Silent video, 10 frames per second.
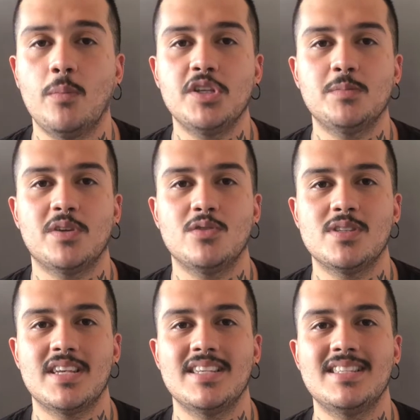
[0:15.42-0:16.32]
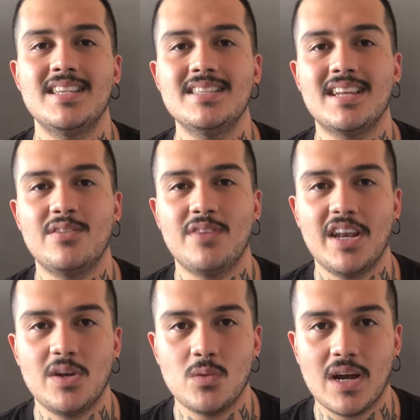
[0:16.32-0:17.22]
pedir para vocês se
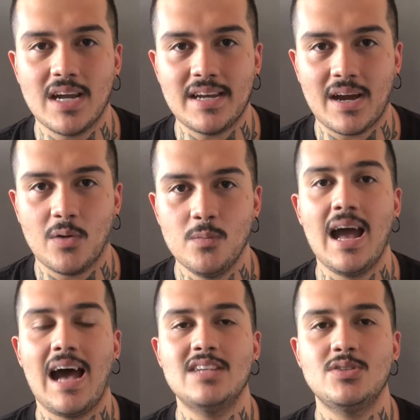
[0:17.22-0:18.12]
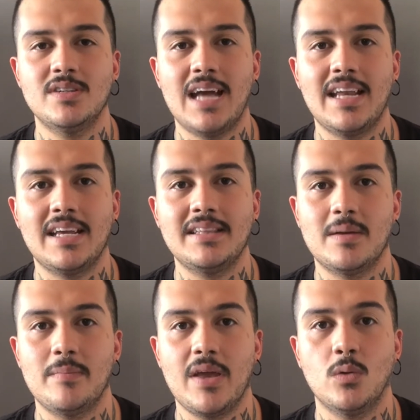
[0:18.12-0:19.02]
inscreverem no canal, acionarem
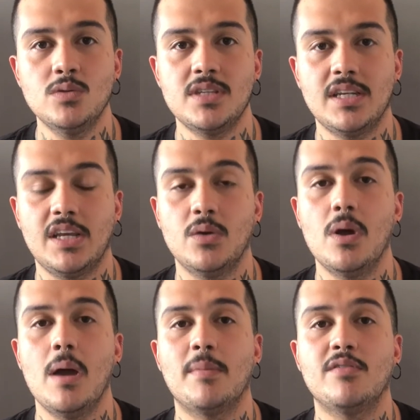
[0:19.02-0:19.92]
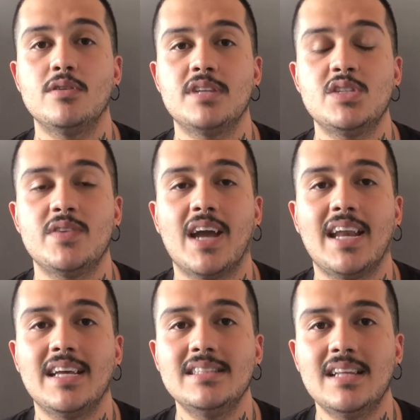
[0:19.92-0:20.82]
também o sininho para vocês
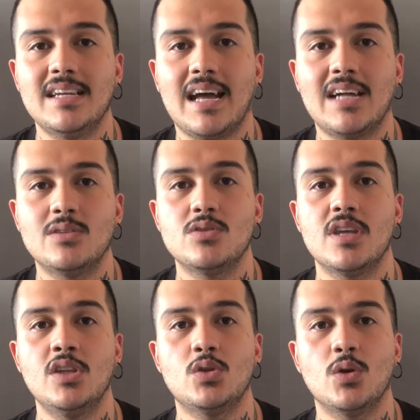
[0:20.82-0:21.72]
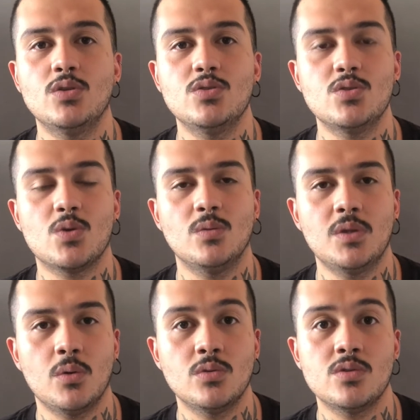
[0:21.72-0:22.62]
ficarem antenados em todos os
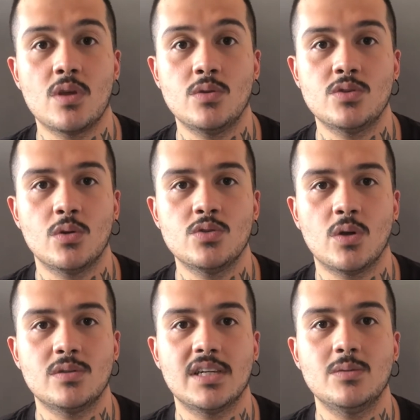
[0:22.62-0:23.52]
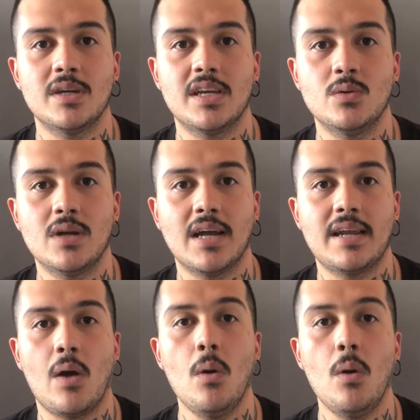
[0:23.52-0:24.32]
conteúdos que eu estou soltando aqui no canal.